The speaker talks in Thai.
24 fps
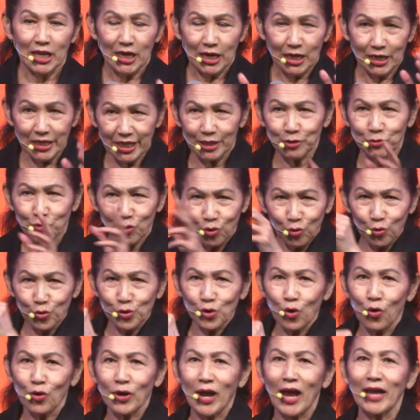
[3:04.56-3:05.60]
เรียนครูโย
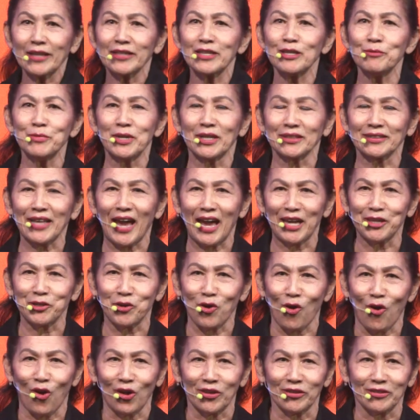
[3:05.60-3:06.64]
คะที่เมืองไทย
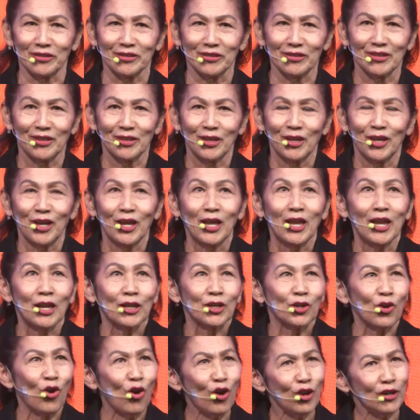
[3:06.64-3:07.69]
ก่อน
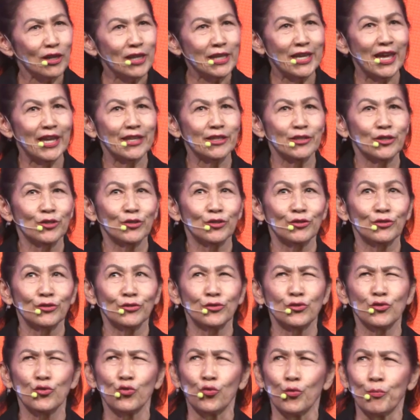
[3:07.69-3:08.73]
ก็เรียน
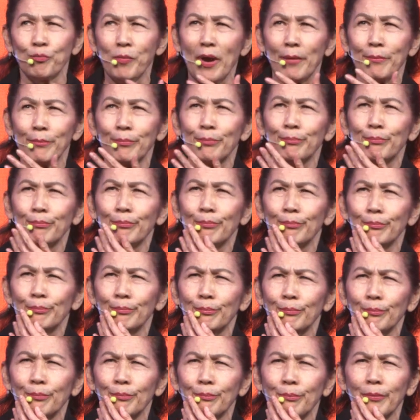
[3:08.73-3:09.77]
อยู่
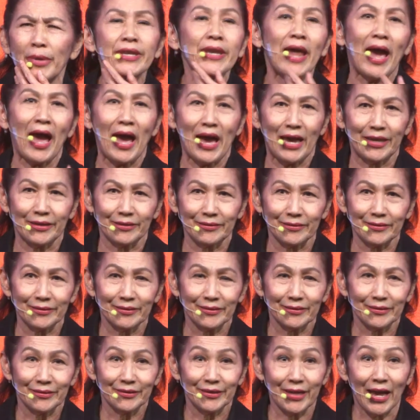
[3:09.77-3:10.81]
ไม่นาน
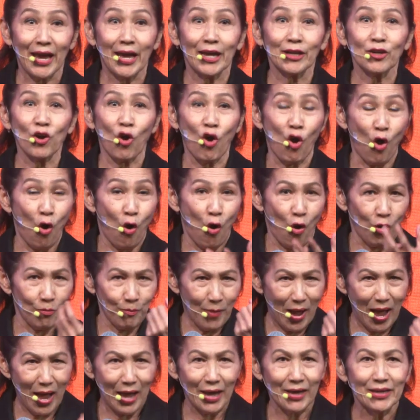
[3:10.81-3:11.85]
นะคะก็ออก
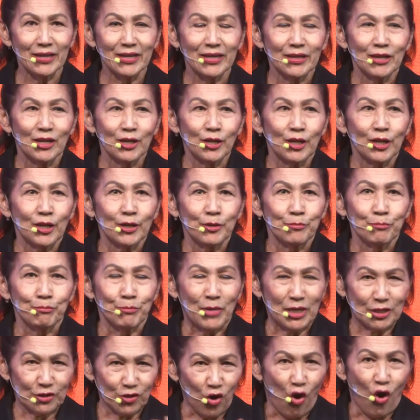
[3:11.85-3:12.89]

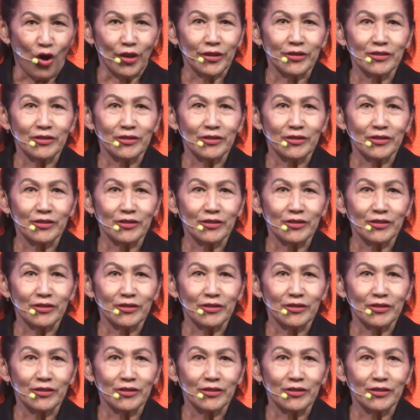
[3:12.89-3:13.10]
มาสอ